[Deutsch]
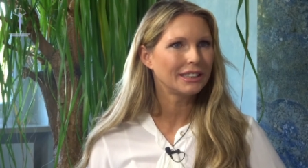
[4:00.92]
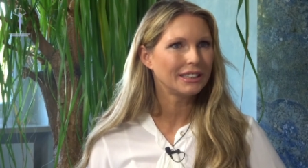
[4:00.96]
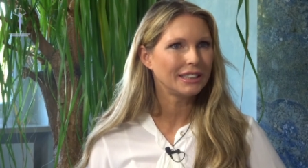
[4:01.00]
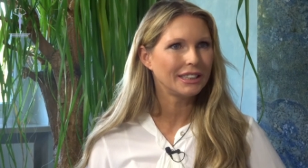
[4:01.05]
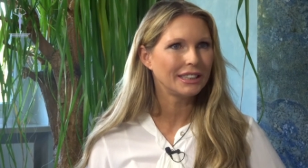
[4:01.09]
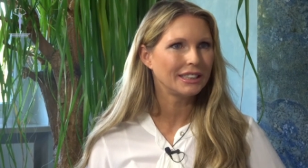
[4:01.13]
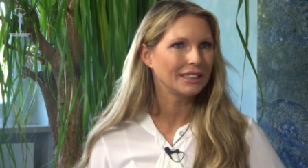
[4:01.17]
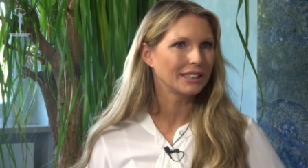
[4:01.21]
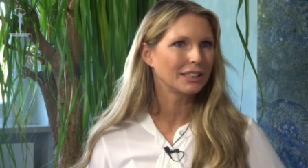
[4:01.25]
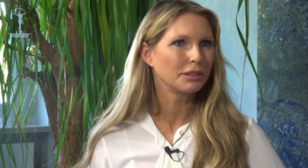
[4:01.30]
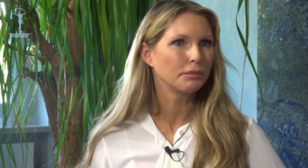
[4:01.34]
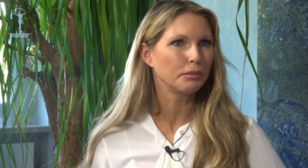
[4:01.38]

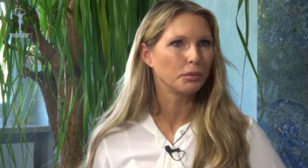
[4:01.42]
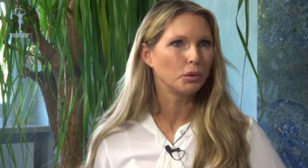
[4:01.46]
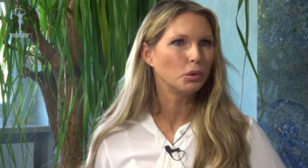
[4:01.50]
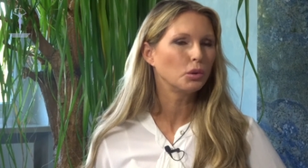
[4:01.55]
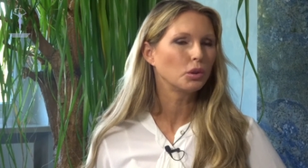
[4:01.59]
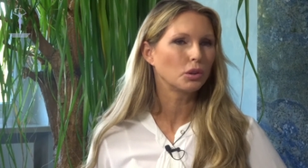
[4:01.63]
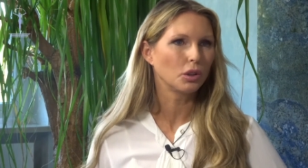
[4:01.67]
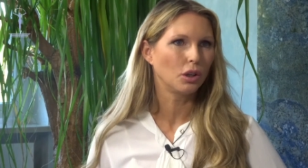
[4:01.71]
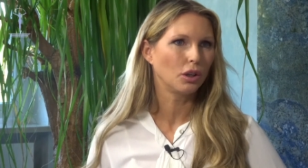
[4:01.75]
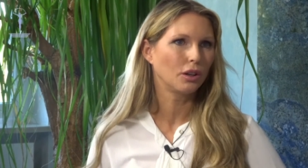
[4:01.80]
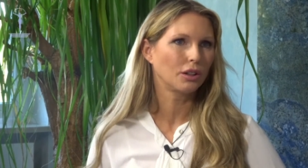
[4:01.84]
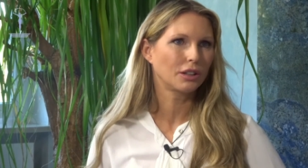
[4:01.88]
dieses
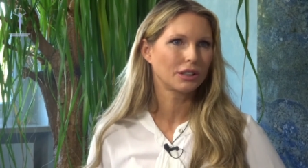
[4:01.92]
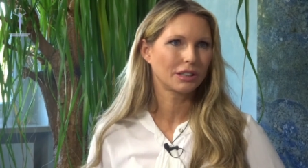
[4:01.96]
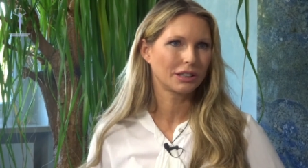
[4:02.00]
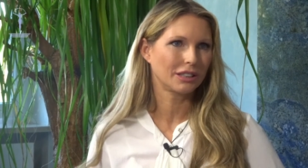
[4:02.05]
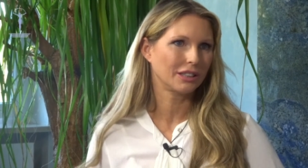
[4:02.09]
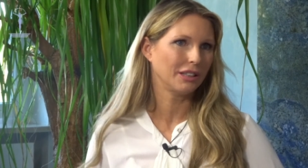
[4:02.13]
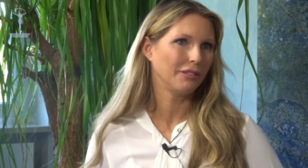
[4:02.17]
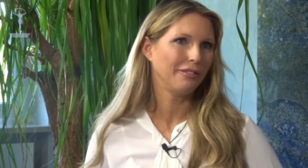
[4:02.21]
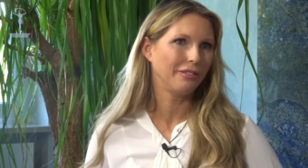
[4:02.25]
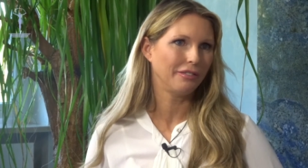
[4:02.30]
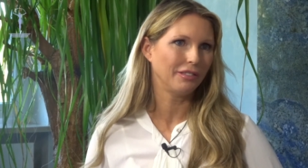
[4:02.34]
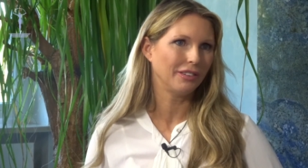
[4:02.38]
Botox,
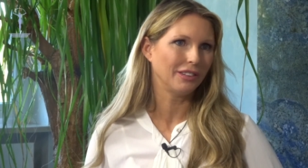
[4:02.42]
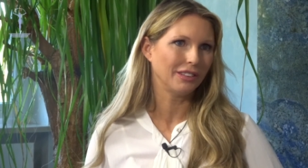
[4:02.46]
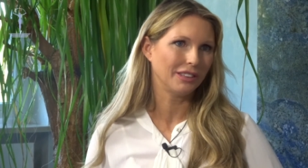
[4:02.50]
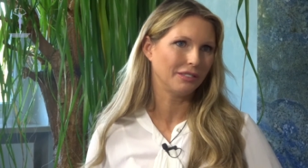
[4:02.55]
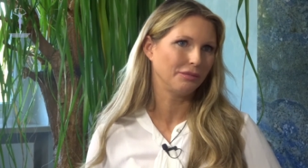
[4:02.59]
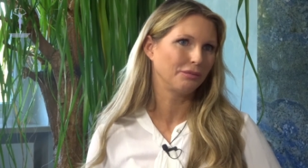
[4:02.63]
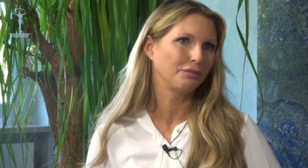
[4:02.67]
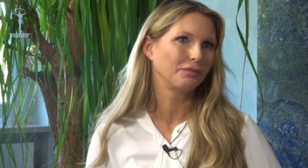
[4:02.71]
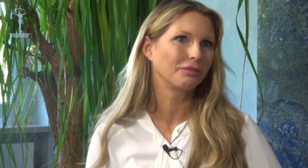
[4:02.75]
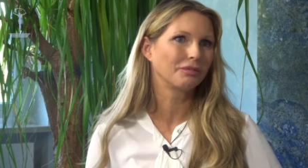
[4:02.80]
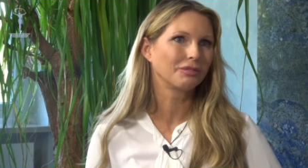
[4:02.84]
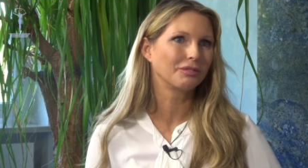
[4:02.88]
im, ähm,
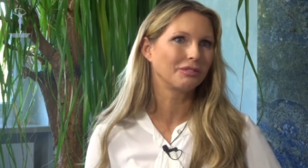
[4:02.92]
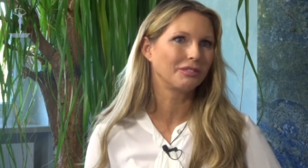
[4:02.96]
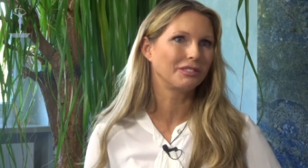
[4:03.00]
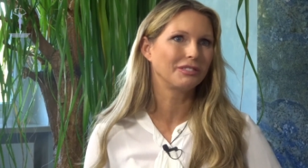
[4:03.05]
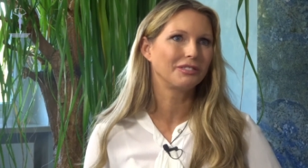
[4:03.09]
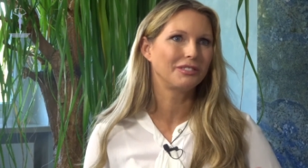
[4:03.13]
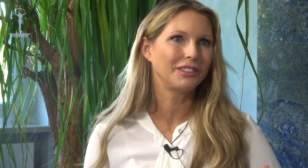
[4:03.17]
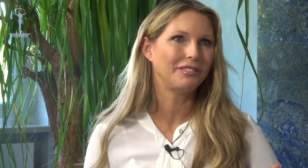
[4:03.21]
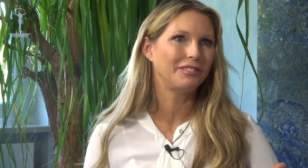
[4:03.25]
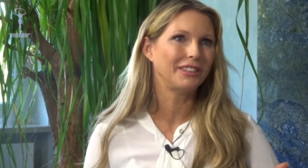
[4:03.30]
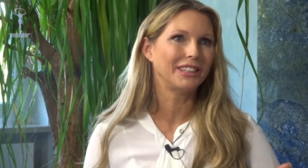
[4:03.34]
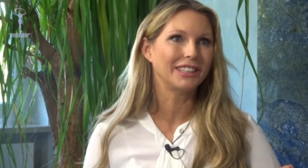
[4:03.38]

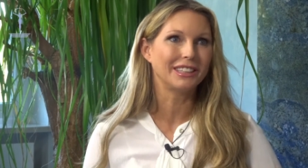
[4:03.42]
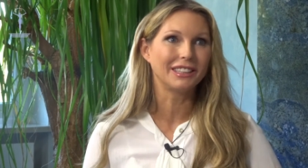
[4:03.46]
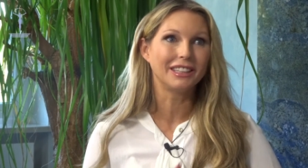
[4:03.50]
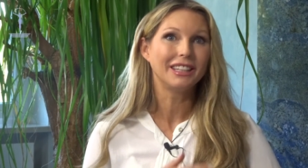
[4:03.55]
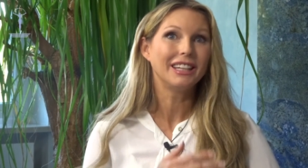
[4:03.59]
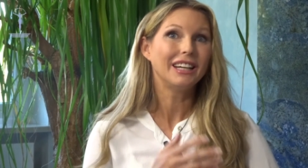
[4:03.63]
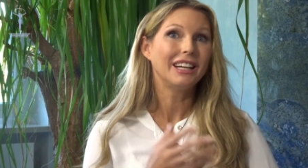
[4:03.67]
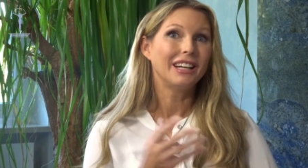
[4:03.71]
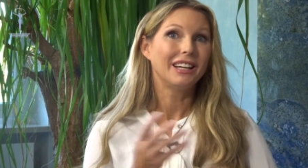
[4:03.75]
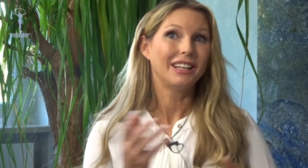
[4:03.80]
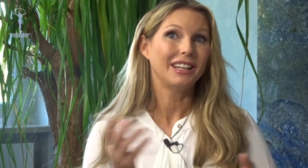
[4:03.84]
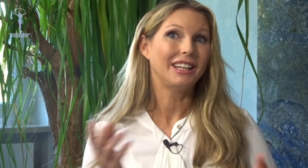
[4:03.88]
wie wir
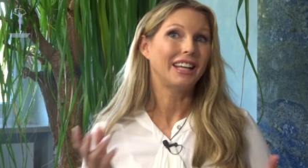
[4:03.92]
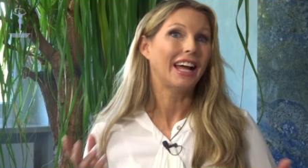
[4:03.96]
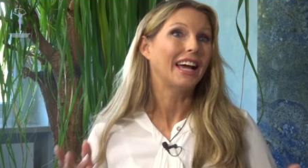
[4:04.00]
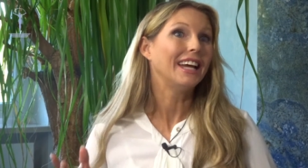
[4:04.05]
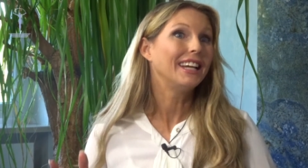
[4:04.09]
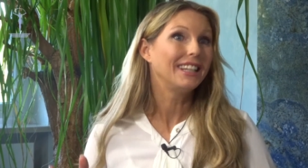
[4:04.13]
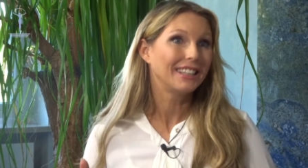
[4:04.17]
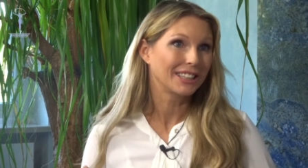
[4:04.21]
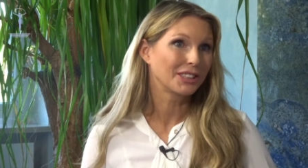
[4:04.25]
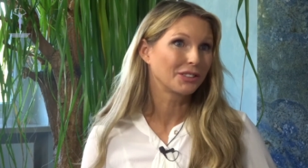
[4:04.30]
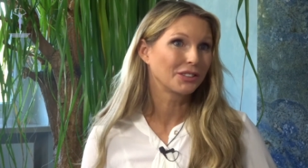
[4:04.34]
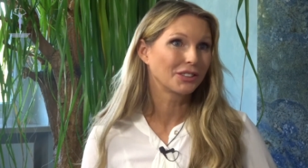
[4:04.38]

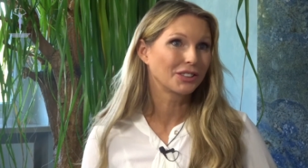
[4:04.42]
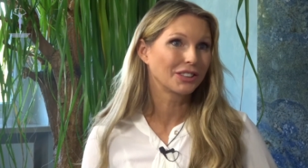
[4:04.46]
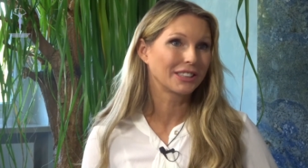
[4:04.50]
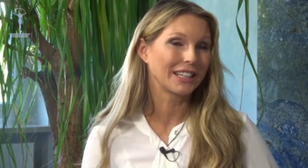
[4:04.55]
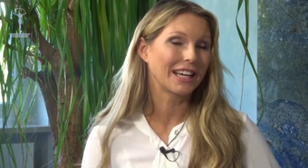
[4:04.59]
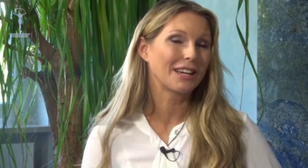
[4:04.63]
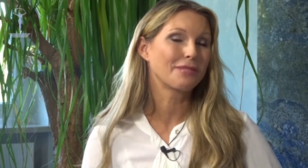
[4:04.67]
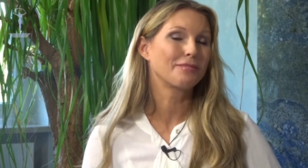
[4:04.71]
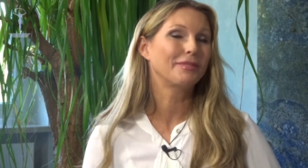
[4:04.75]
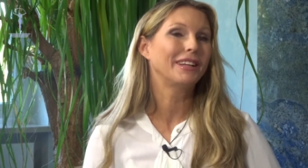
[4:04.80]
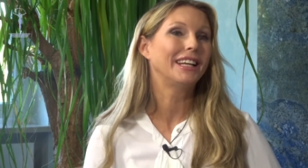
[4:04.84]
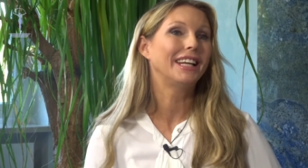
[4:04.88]
Laien das
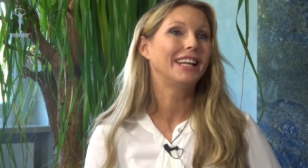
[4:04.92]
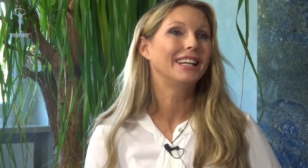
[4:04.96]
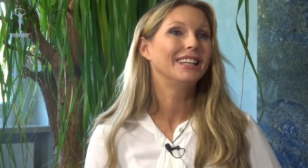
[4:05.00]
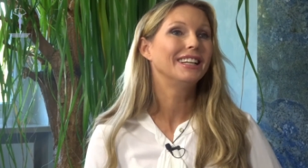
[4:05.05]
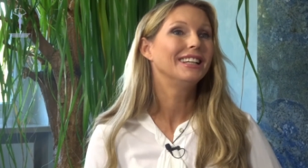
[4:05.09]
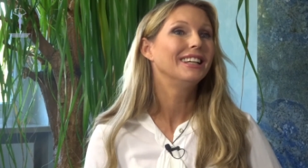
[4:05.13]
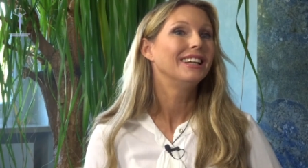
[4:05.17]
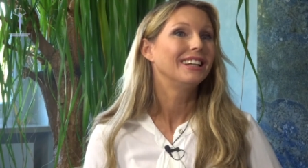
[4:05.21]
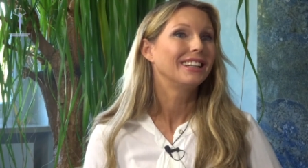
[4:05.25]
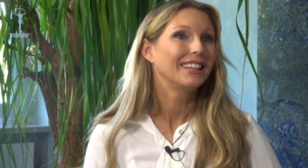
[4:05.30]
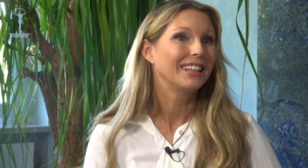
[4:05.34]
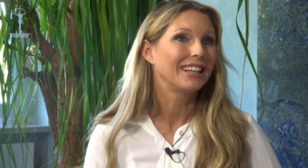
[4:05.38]
sozusagen Die benennen?
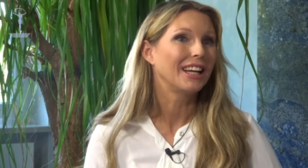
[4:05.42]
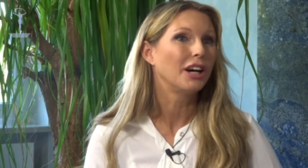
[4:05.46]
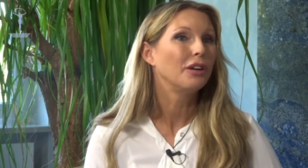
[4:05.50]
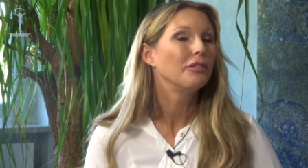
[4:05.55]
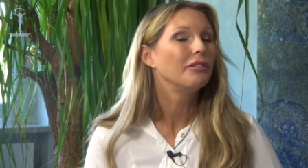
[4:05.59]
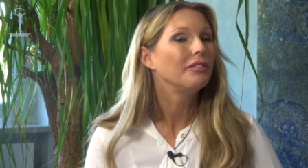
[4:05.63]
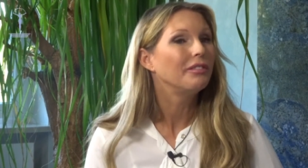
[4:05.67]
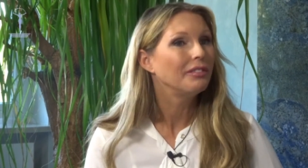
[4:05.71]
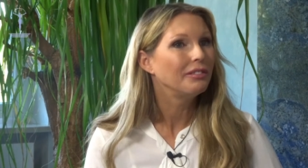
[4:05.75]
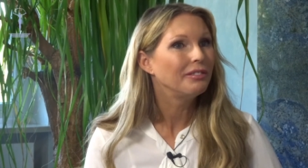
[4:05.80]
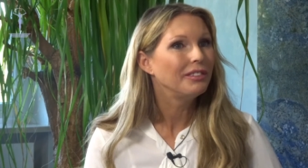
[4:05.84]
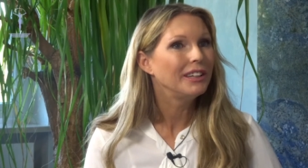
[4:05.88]
Funktion.
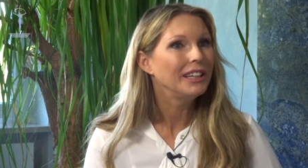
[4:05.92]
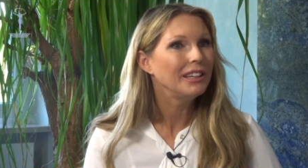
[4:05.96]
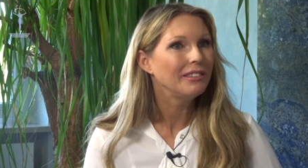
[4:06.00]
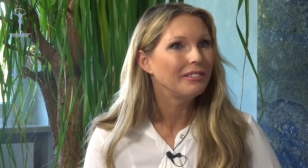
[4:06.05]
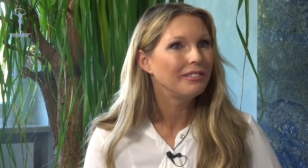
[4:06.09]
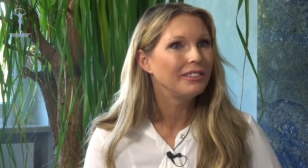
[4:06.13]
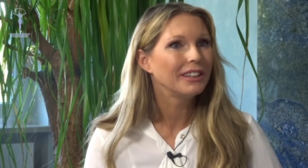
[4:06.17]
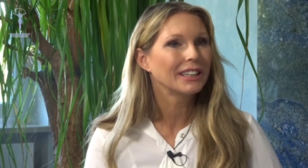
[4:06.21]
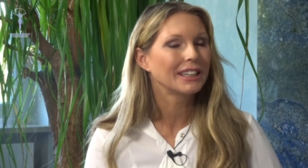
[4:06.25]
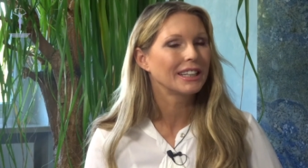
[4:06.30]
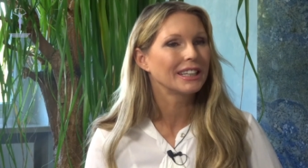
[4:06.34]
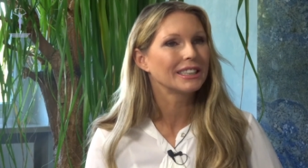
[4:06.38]
Genau. Wie
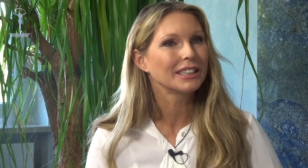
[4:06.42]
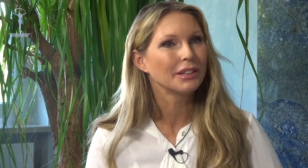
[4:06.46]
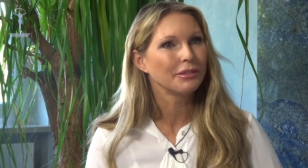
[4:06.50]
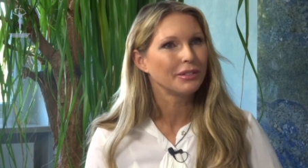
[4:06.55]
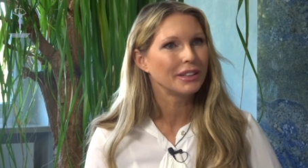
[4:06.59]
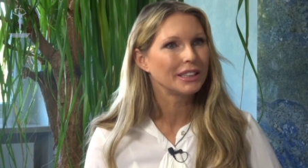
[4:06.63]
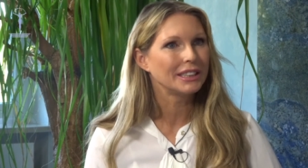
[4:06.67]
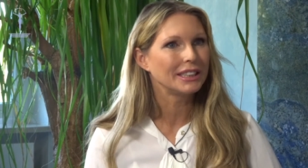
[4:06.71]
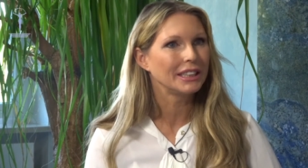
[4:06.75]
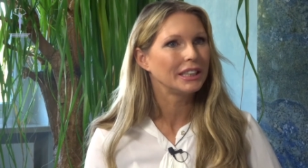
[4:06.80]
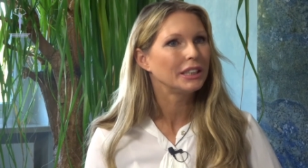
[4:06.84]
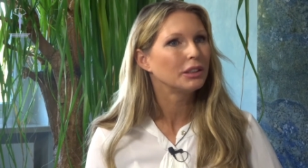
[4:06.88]
wirkt das im
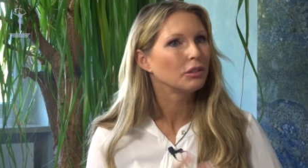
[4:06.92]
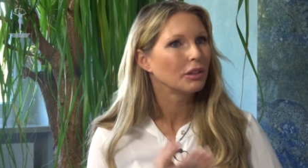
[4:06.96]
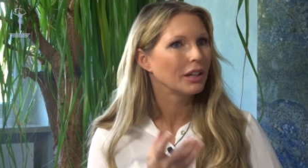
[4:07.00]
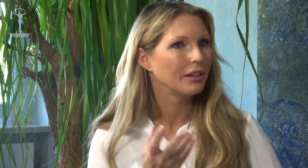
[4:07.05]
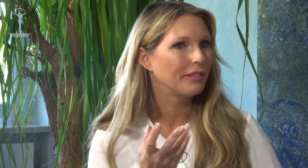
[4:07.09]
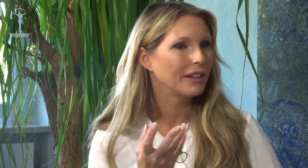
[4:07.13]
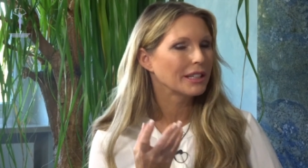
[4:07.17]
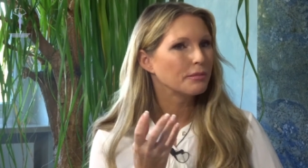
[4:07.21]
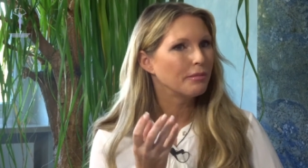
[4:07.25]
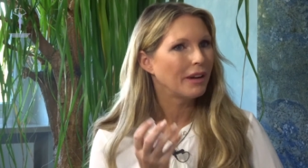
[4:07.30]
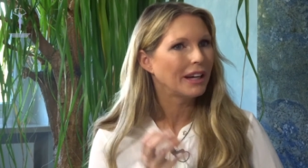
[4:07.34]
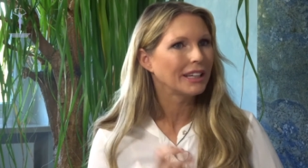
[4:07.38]
Gesicht oder
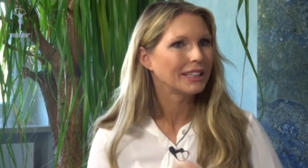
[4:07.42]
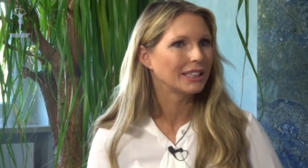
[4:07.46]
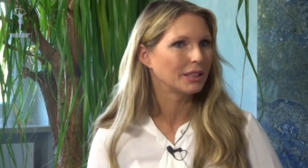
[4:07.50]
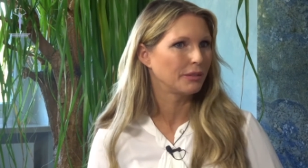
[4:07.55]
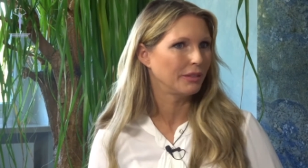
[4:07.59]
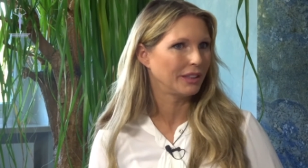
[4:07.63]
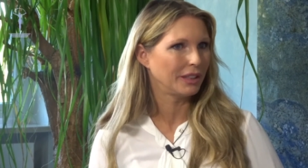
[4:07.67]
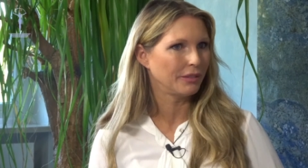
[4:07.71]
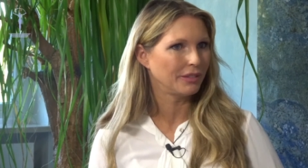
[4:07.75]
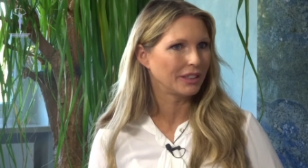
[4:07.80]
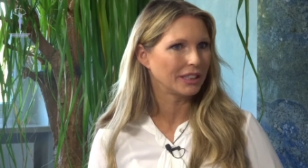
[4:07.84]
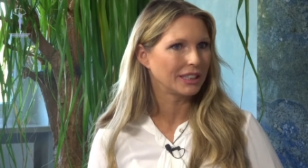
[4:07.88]
was macht es
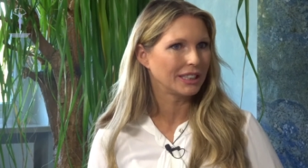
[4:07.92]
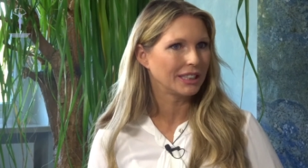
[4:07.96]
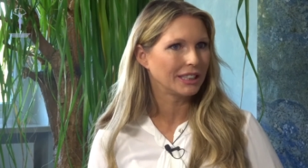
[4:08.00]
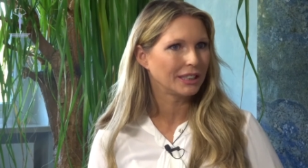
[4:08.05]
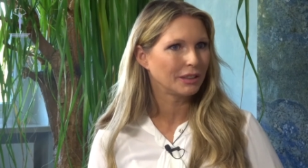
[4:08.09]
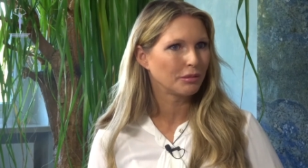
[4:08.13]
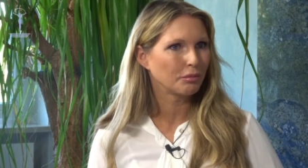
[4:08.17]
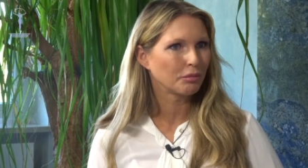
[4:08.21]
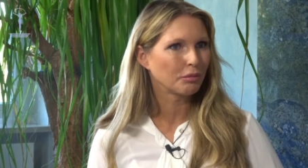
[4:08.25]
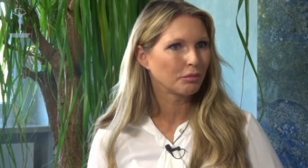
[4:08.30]
mit dem Gesicht?